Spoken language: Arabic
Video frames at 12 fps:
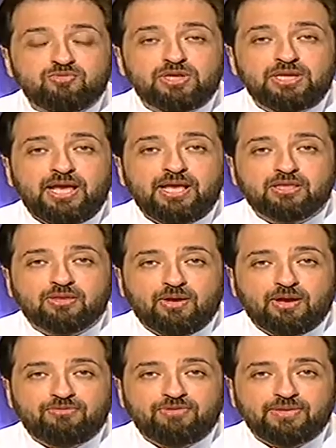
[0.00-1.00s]
ممكن الحياه
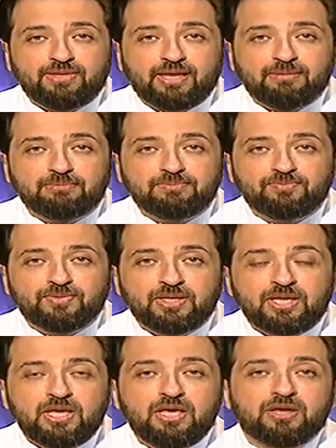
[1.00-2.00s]
تتوقف عندها
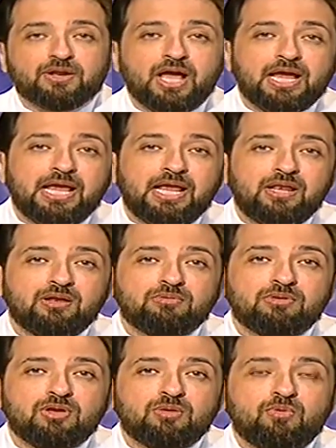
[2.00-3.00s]
الراجل
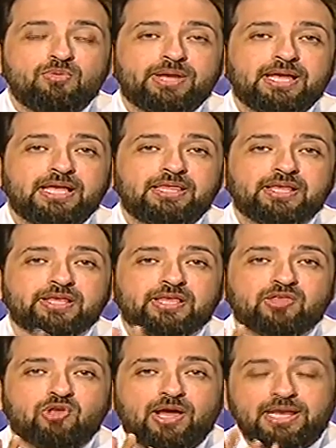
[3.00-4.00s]
ممكن جدا
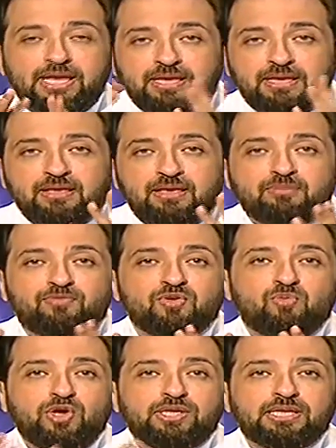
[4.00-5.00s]
يضغطوا عليه في
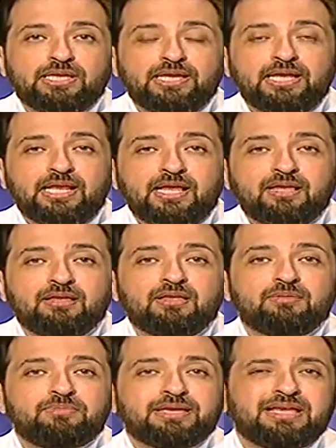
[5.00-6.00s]
محيط العيله
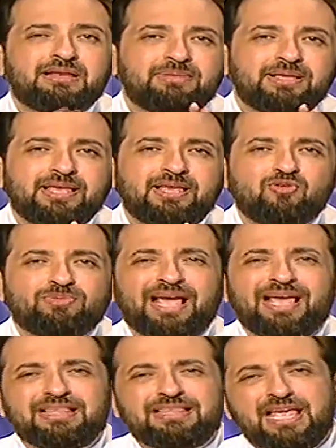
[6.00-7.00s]
بكلمتين وبتاع
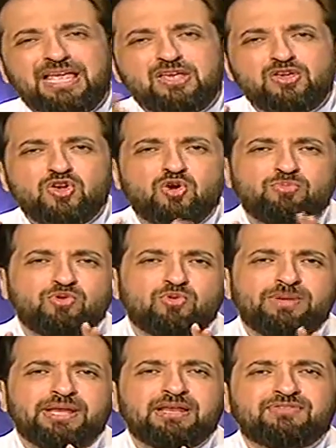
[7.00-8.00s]
يتضايق يوم
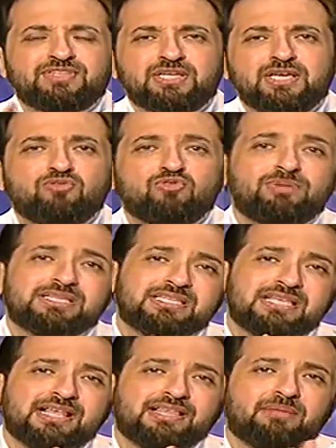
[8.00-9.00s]
يومين نفسيته بس
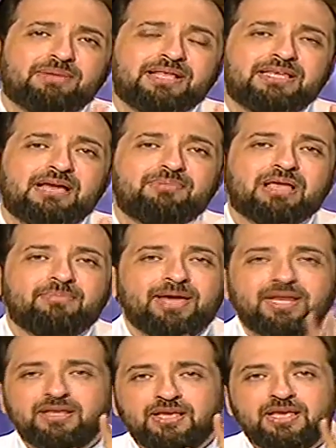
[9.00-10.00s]
ثلاث اربع ايام
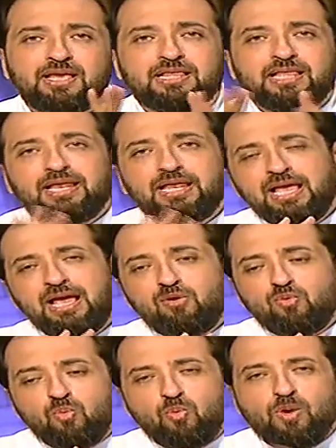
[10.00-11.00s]
كمان تلاقيه رجع
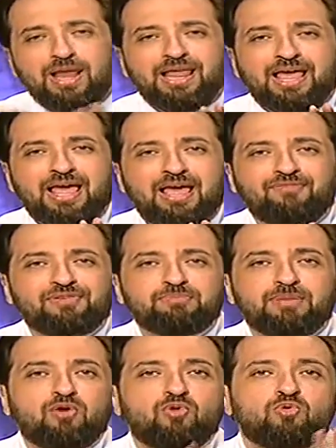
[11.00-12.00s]
ولا في
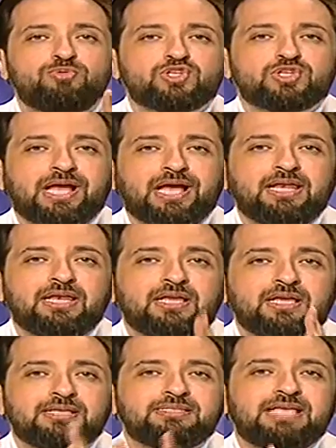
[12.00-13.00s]
دماغه وبيشتغل
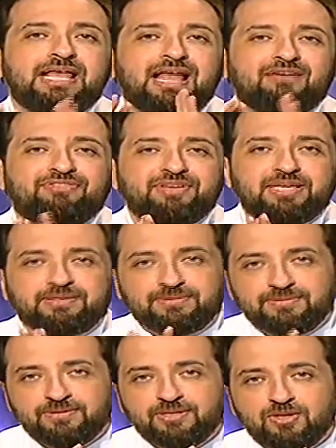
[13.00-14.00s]
زي العفريت
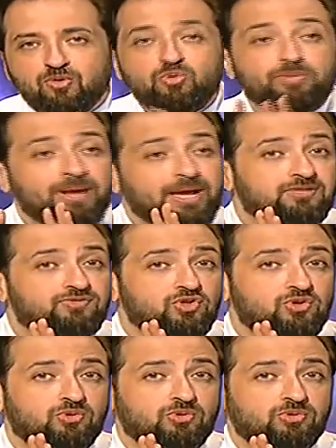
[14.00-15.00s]
وبيركز في
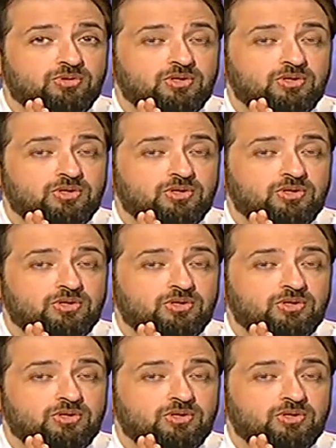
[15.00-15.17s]
شغله